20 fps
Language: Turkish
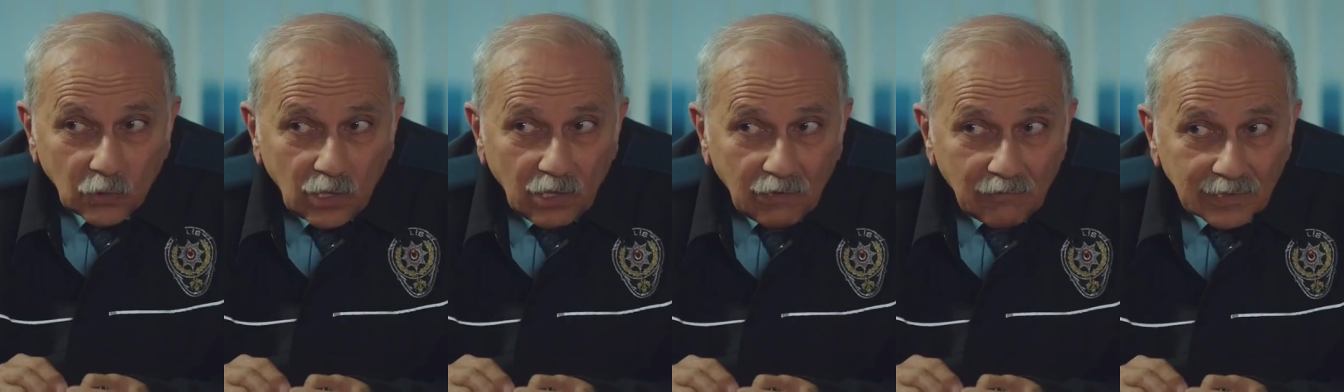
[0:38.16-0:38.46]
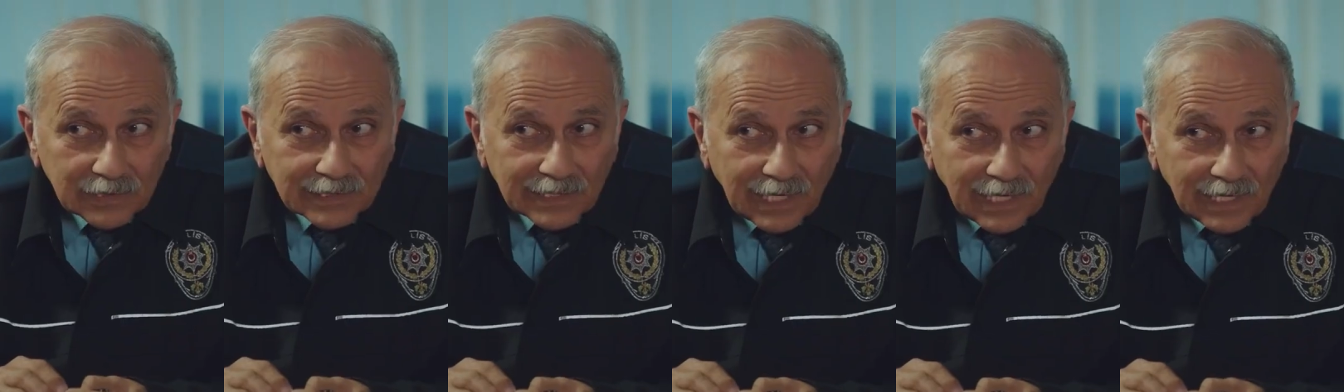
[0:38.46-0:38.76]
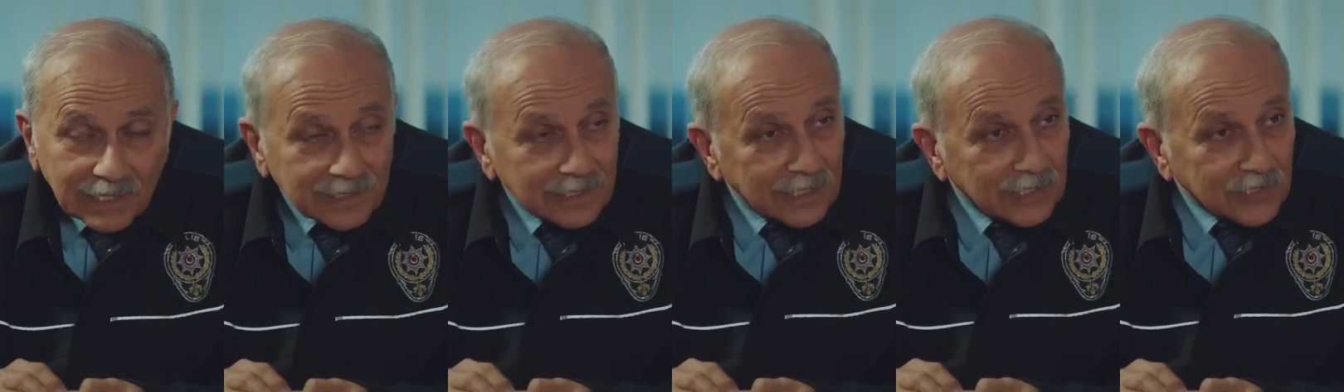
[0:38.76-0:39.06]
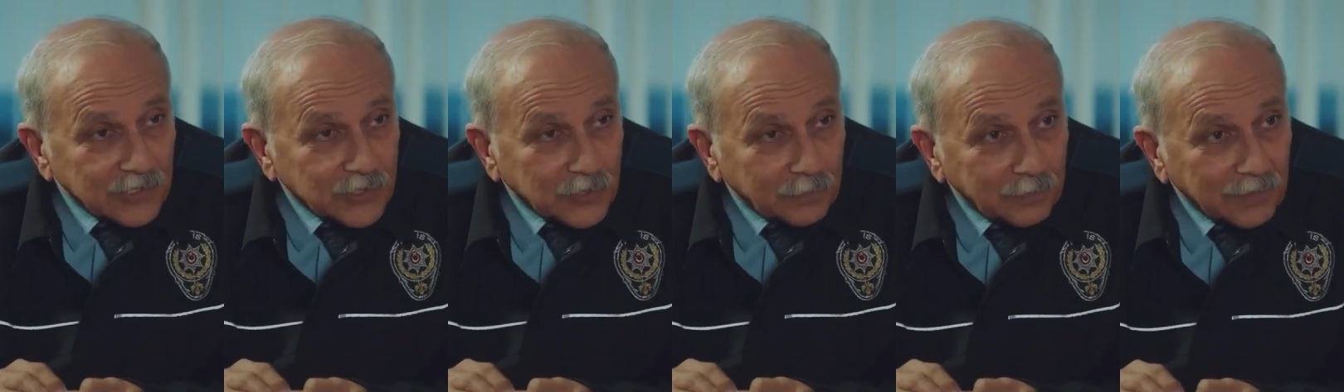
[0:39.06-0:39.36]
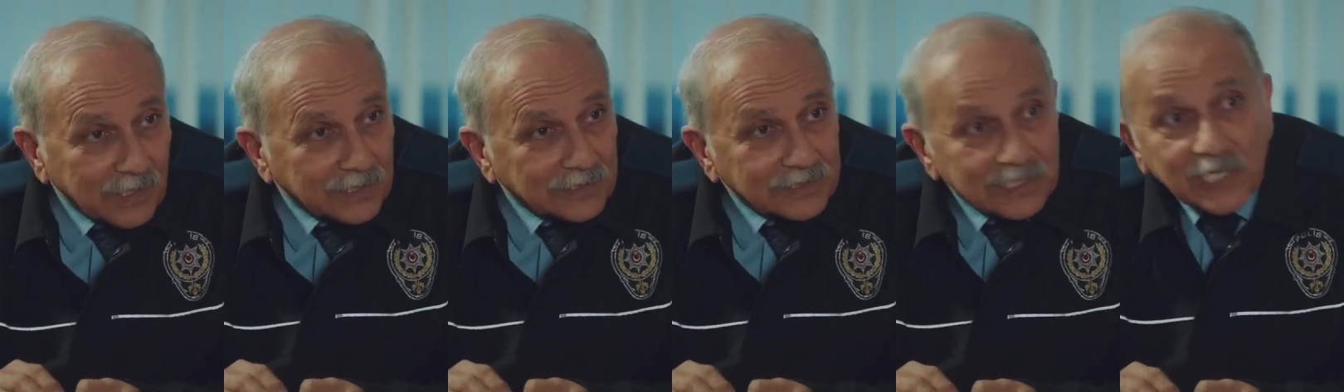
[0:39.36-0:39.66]
bu havada yarı
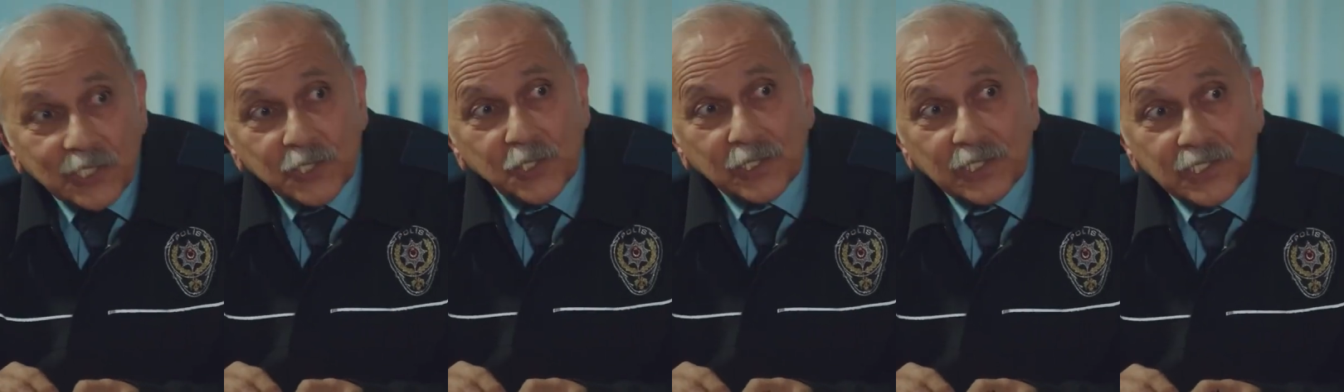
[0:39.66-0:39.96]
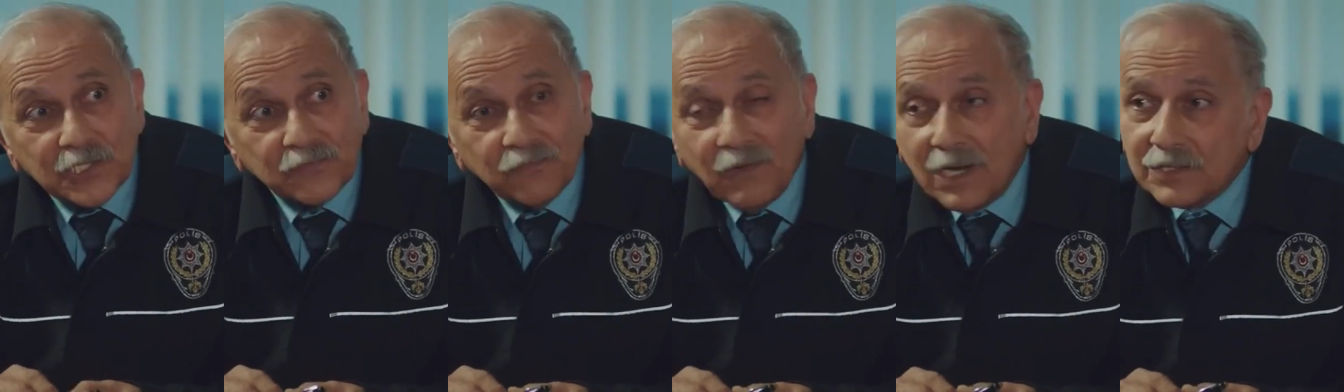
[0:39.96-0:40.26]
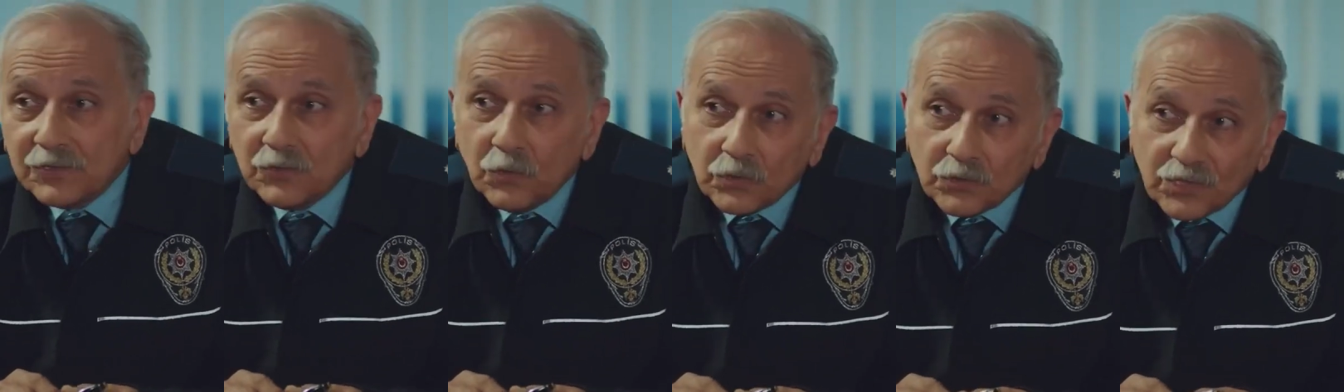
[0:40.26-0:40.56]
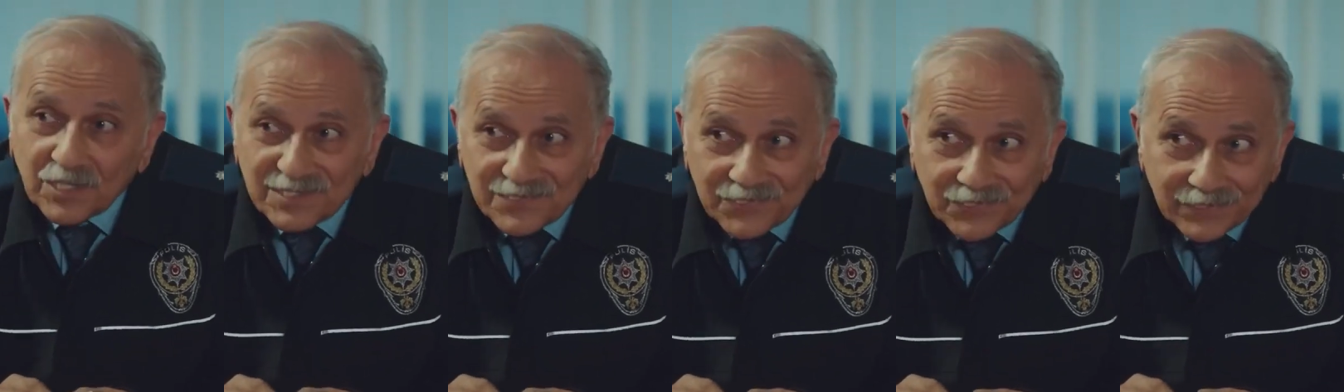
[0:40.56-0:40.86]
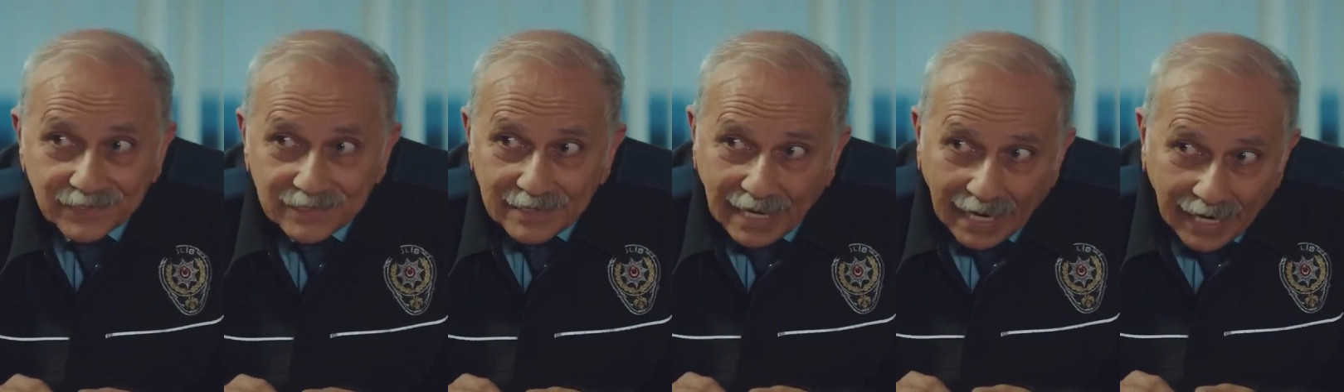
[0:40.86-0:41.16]
çıplak ne işiniz vardı orada
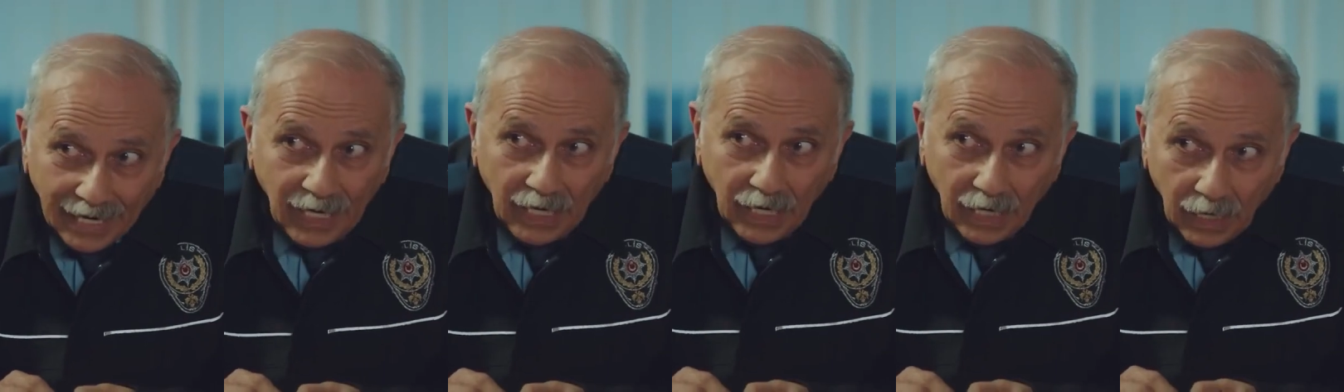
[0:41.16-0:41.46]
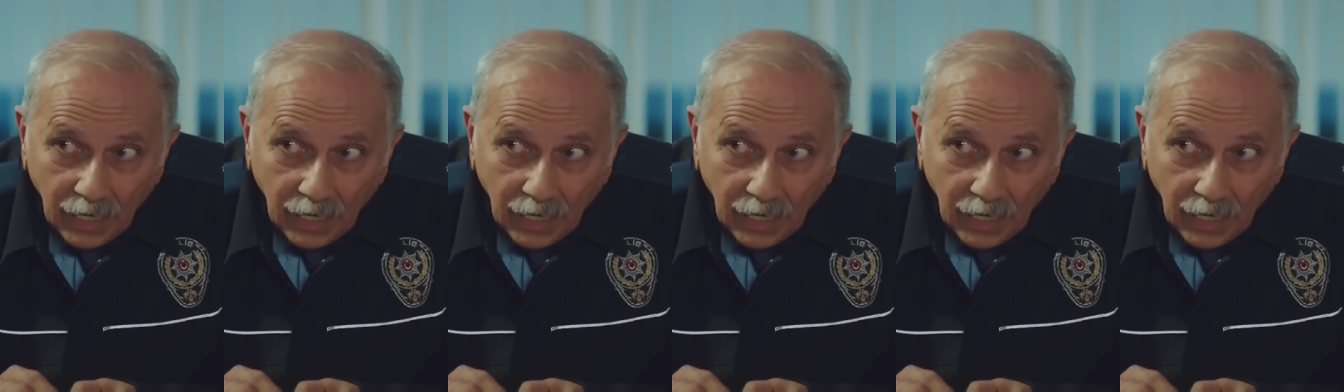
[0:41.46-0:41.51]
sizin? Ha?